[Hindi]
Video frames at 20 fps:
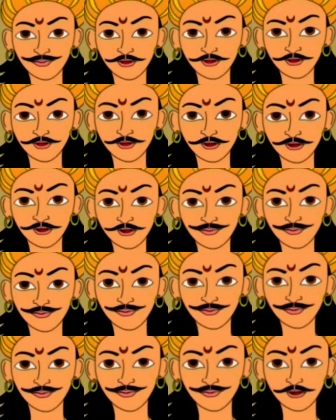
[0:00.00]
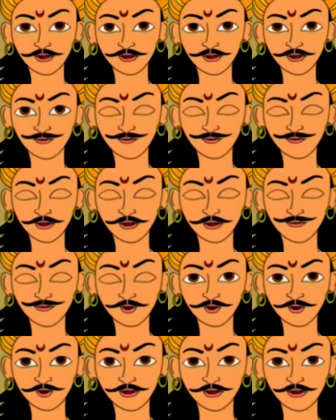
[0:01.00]
लेकिन तुम्हें वहाँ छुपाने की
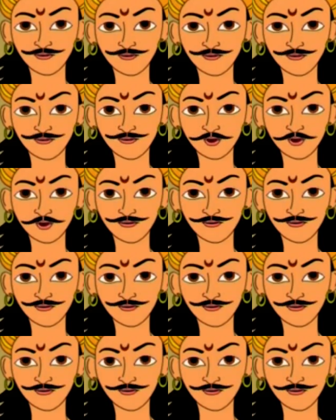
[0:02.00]
क्या जरूरत पड़ी